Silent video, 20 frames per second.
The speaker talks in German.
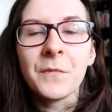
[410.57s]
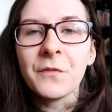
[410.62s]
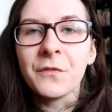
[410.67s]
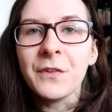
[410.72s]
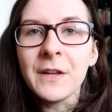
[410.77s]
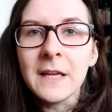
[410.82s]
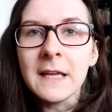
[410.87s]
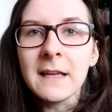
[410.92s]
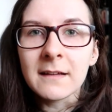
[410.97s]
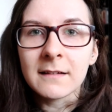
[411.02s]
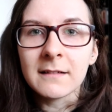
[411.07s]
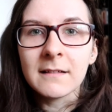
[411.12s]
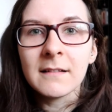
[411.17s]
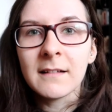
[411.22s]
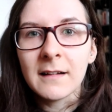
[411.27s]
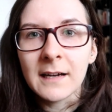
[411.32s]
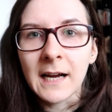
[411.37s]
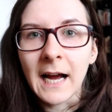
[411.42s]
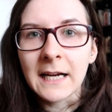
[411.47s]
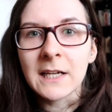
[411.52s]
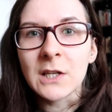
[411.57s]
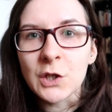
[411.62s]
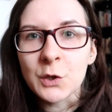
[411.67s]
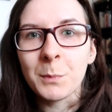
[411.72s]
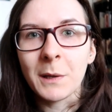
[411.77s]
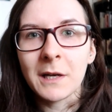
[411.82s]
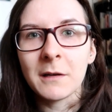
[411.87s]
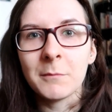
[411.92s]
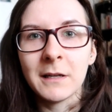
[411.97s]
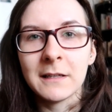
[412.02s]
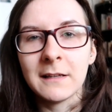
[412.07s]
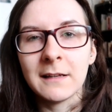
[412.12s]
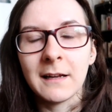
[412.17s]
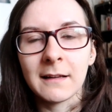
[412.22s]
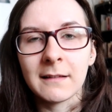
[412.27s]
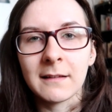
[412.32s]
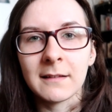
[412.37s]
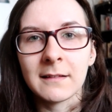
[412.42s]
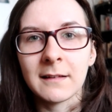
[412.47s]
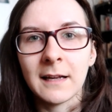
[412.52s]
wie angespannt man die
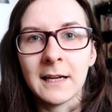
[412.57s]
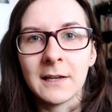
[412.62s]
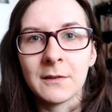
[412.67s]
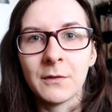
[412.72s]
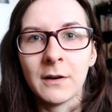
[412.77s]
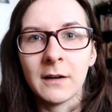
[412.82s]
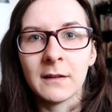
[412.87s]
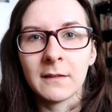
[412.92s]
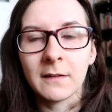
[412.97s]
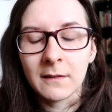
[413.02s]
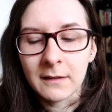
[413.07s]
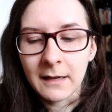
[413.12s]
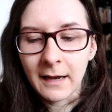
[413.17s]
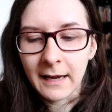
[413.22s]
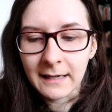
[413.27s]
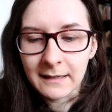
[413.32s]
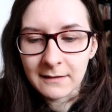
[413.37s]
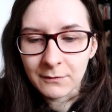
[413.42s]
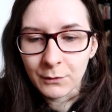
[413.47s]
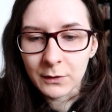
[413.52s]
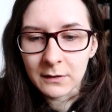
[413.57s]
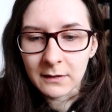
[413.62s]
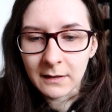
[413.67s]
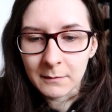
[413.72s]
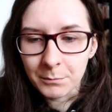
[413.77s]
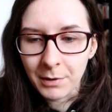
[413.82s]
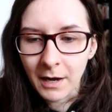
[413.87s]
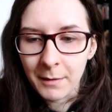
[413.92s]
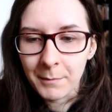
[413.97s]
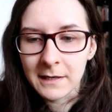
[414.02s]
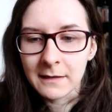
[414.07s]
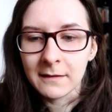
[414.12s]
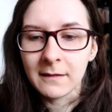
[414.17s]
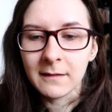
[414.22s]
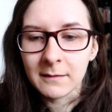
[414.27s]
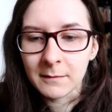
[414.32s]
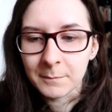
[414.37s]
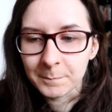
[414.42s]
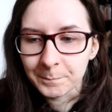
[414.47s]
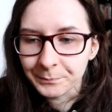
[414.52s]
ganze Zeit war. Also es ist ja eigentlich wirklich ein
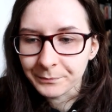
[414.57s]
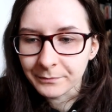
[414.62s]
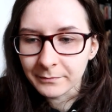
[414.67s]
permanentes,